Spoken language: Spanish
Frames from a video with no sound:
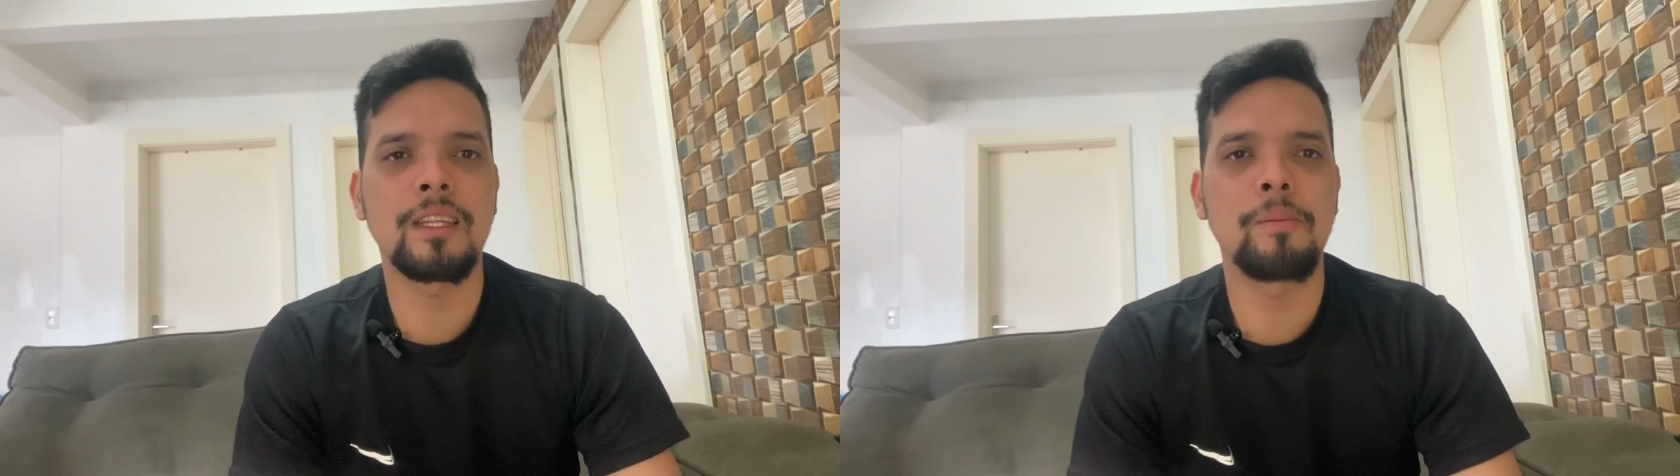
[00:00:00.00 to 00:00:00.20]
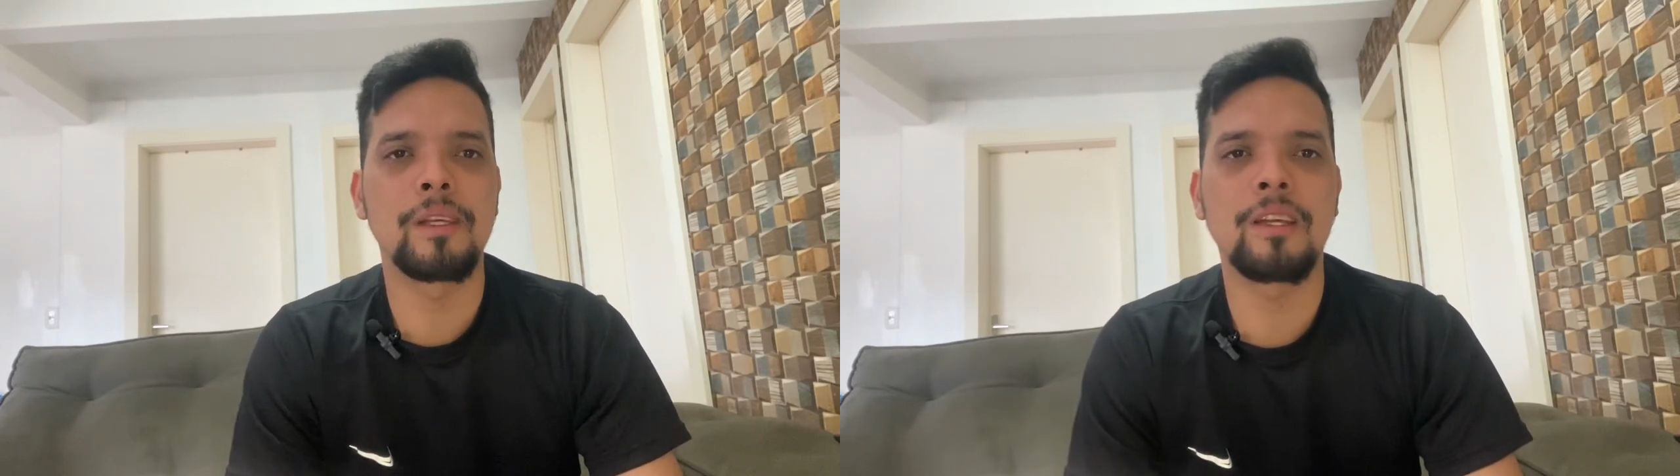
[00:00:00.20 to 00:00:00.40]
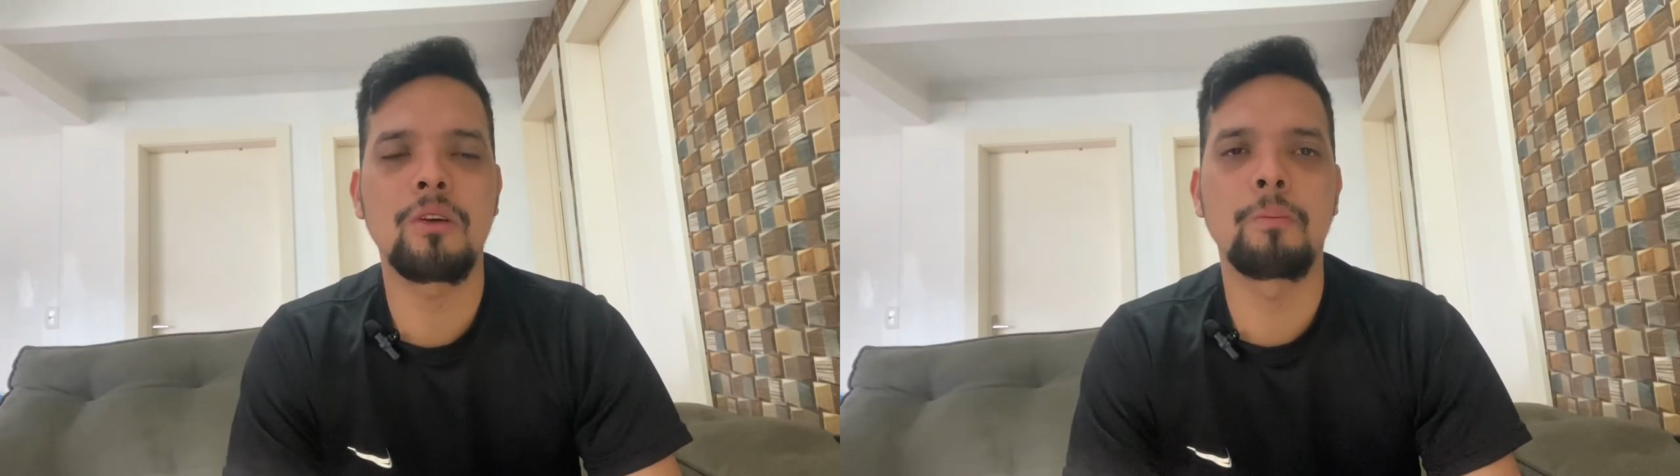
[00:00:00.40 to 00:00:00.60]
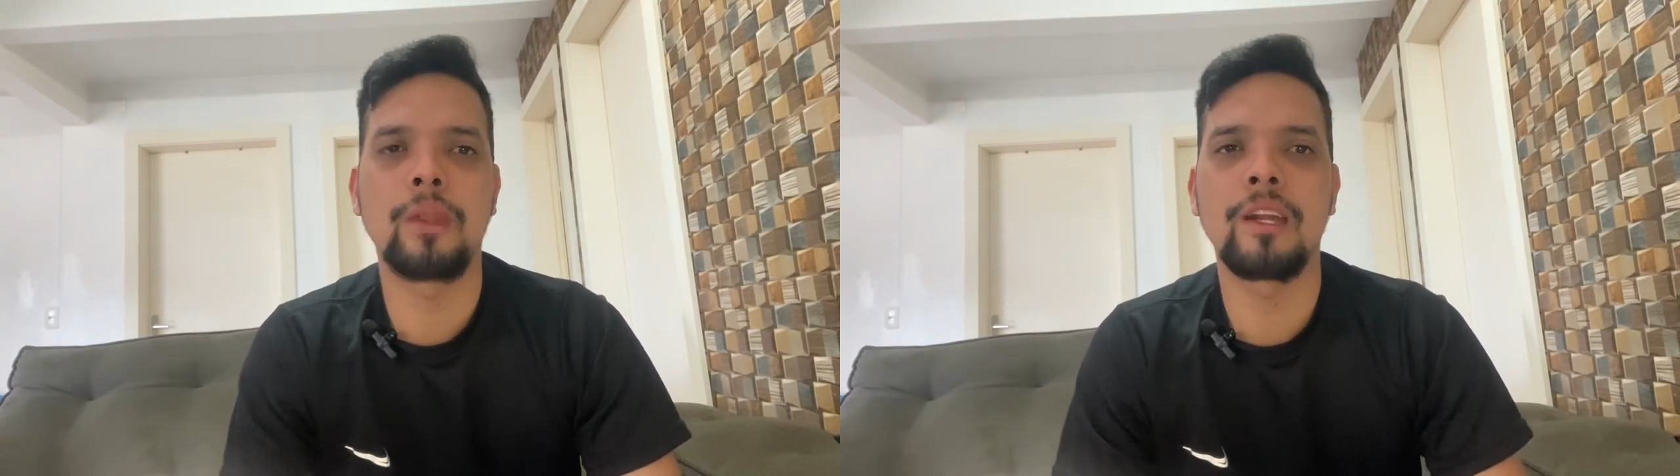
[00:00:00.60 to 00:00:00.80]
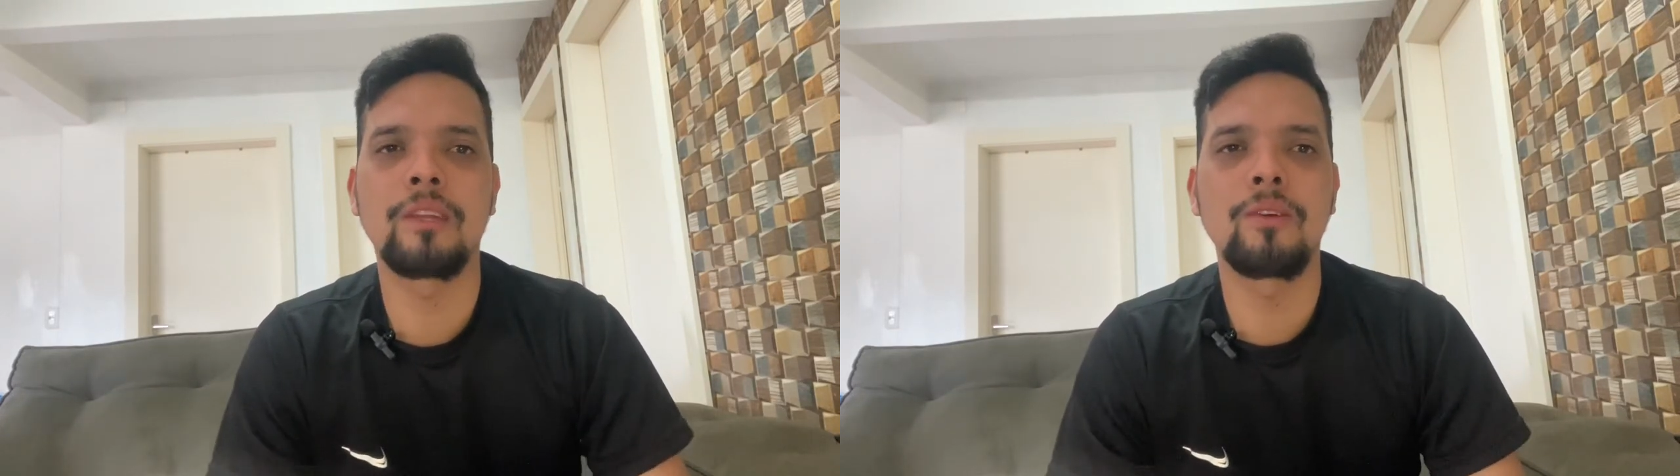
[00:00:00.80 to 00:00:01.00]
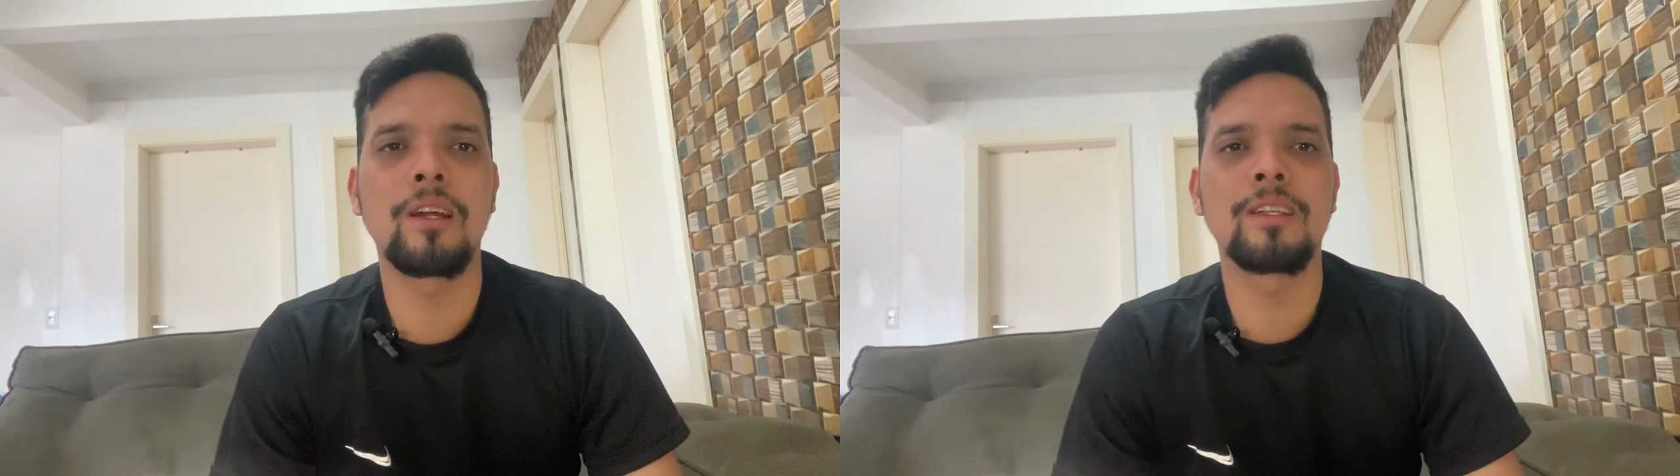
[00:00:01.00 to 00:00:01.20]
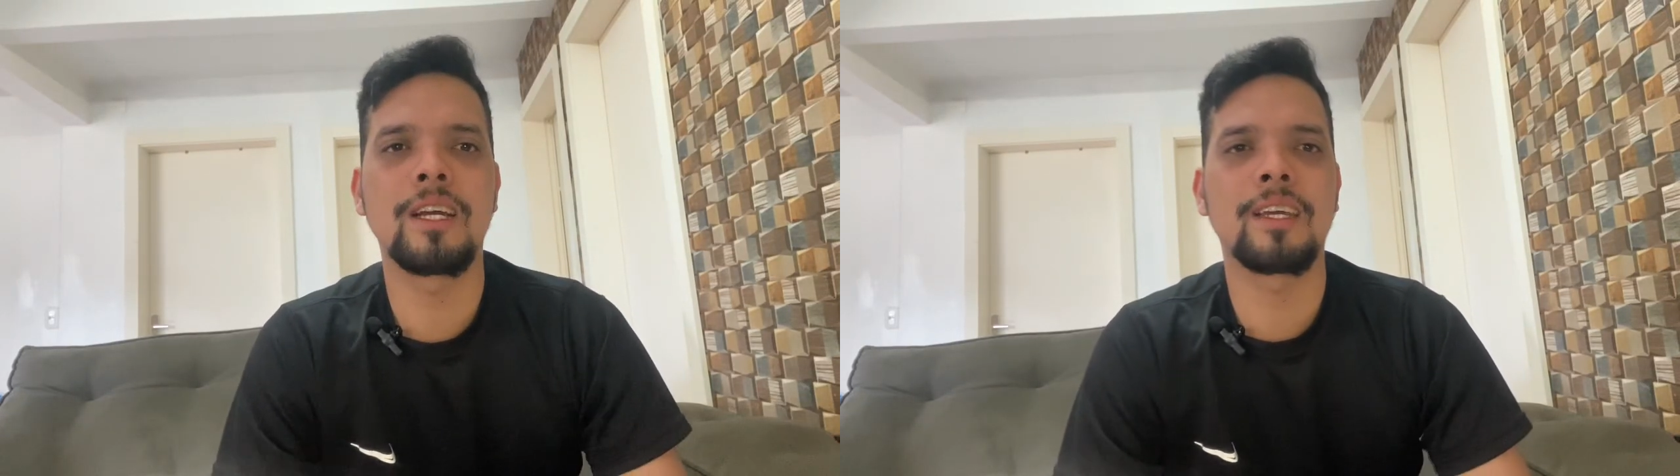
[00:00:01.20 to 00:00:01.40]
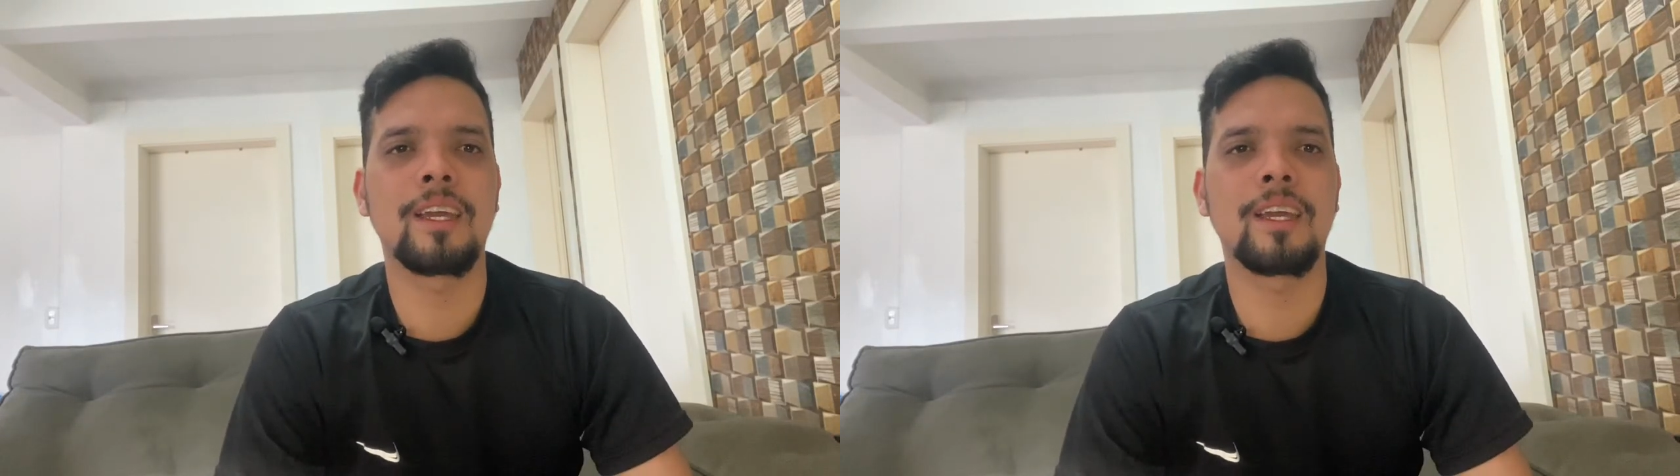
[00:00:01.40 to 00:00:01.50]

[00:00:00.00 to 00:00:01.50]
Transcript: también de comprar dólar, ya